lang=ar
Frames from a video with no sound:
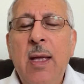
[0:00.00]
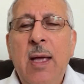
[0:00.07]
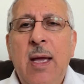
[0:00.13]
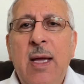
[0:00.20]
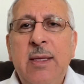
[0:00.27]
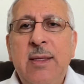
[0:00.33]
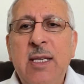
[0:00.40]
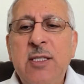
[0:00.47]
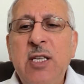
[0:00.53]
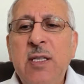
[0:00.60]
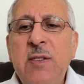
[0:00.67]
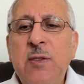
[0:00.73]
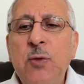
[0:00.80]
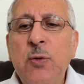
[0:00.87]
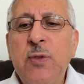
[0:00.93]

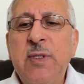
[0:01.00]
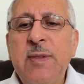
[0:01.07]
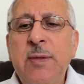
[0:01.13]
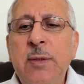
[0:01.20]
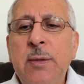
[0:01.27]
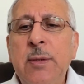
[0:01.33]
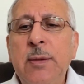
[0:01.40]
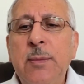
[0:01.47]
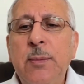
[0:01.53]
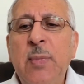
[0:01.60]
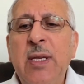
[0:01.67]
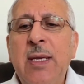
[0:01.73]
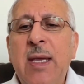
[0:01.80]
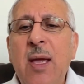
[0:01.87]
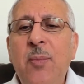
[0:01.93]
التجسس
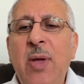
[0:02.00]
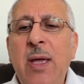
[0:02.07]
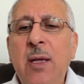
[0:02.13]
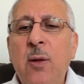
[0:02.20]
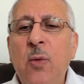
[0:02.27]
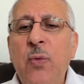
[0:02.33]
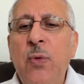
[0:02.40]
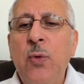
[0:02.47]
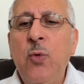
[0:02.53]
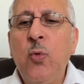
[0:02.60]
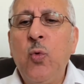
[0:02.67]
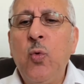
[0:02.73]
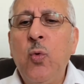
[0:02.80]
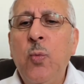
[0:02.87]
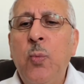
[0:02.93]
من كبائر
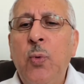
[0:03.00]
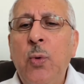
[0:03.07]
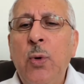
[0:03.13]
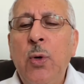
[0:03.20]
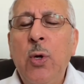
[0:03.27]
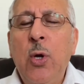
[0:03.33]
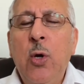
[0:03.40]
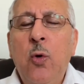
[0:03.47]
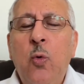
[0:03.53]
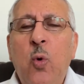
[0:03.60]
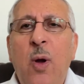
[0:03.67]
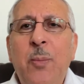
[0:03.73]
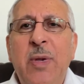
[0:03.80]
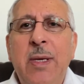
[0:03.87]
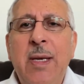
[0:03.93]
الذنوب
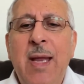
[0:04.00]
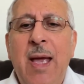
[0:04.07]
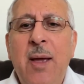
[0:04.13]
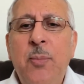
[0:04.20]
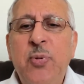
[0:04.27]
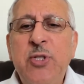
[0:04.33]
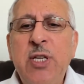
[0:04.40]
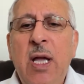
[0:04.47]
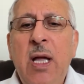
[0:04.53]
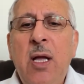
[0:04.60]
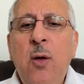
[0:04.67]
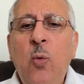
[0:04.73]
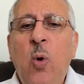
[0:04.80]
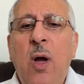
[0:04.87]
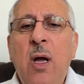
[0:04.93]
ومن ابشع
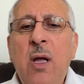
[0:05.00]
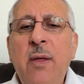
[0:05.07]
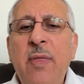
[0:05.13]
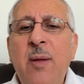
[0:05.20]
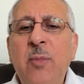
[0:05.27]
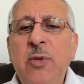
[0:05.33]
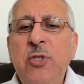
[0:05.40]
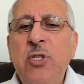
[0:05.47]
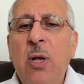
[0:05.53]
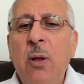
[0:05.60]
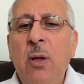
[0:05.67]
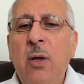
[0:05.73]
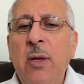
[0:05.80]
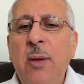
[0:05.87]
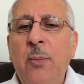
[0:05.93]
واعظم
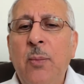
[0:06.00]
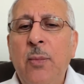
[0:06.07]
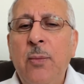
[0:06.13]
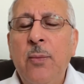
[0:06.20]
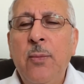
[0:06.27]
الجرائم